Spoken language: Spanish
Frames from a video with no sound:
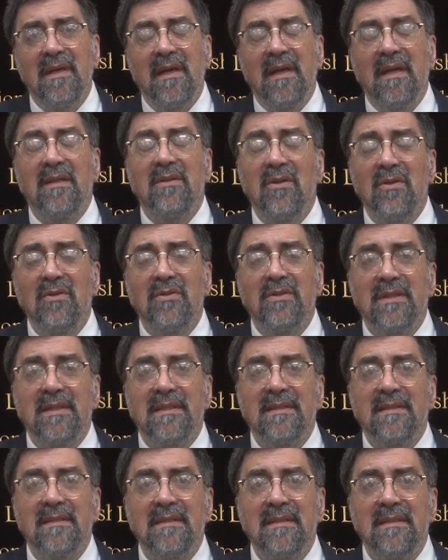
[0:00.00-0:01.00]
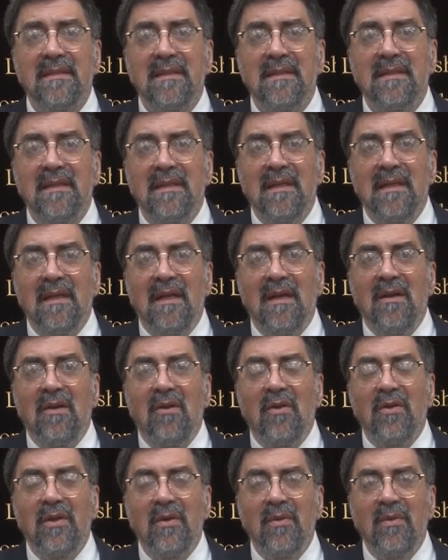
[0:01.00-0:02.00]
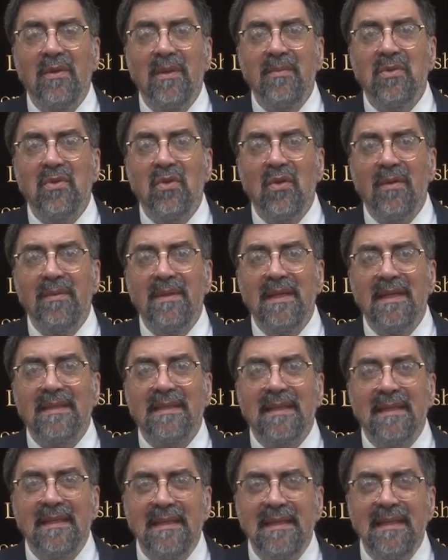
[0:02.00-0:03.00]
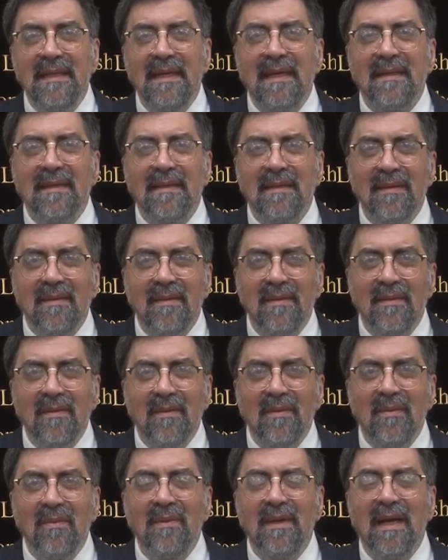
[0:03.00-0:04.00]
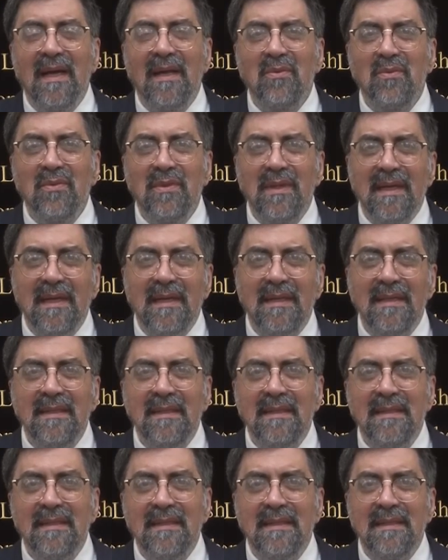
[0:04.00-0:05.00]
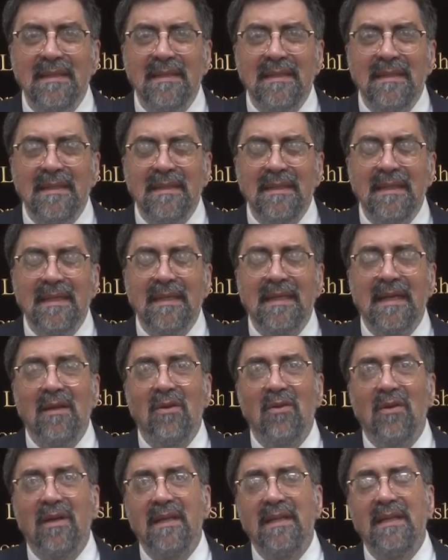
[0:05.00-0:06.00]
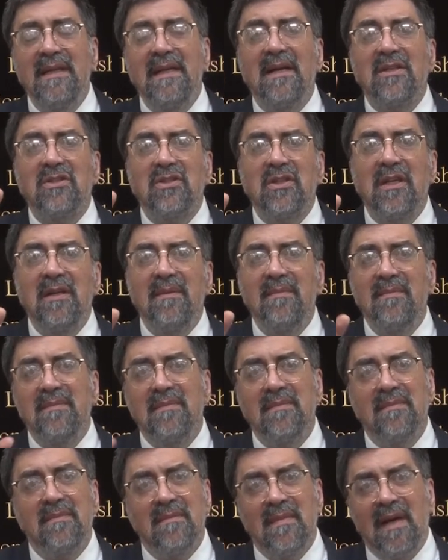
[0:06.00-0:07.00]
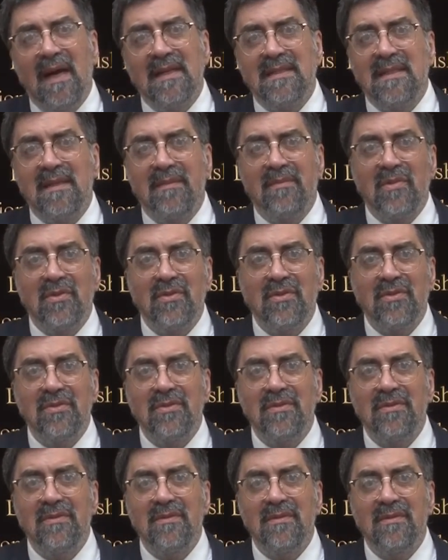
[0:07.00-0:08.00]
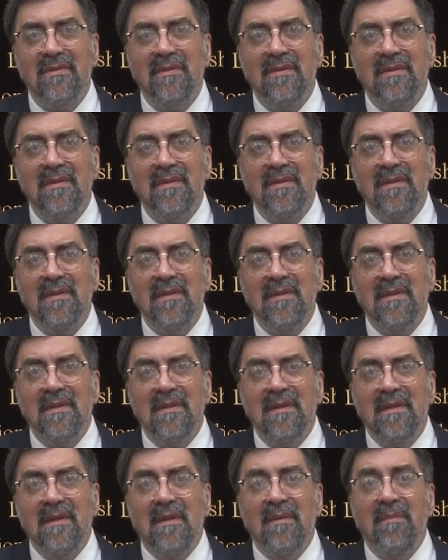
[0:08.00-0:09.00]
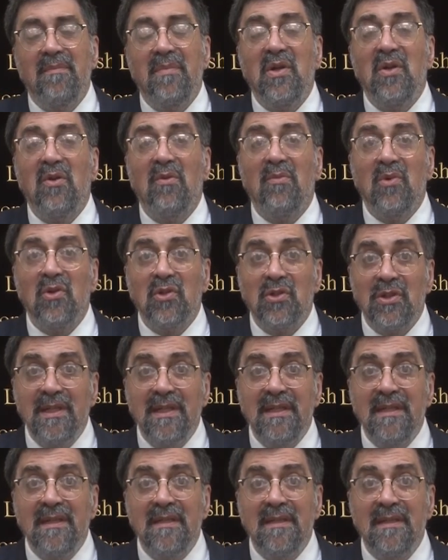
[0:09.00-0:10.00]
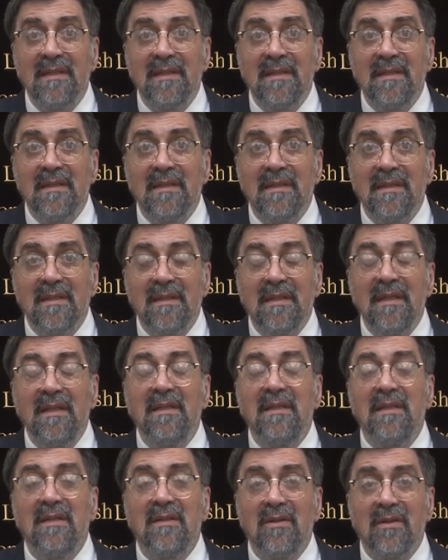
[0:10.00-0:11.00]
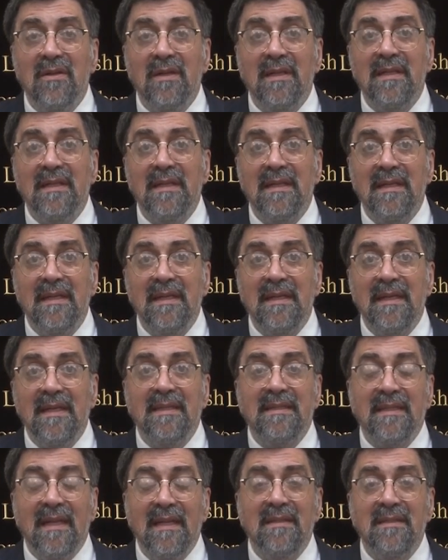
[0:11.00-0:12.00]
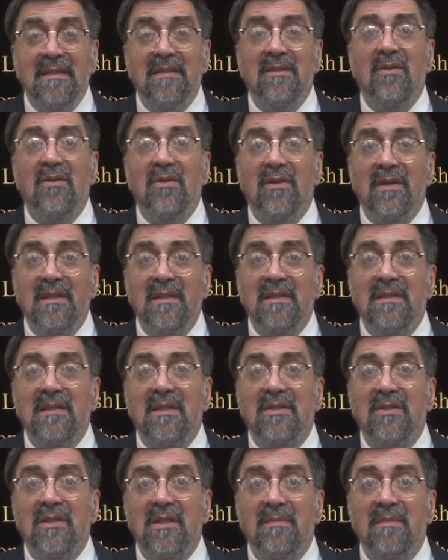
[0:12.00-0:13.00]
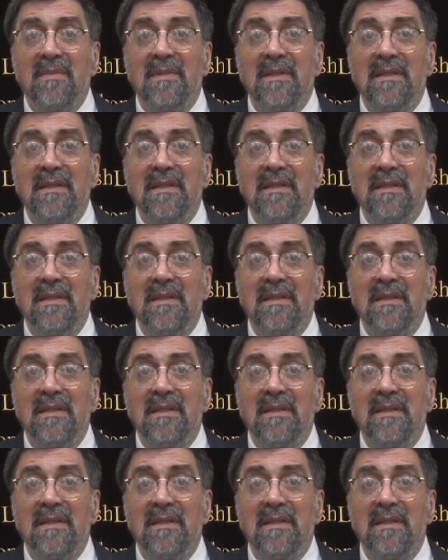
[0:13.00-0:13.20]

Entonces, los Yehudim todavía tenían una duda de que lo que diga Hashem, hacemos. Pero Moshe, ¿quién dijo que está diciendo lo que dice Hashem?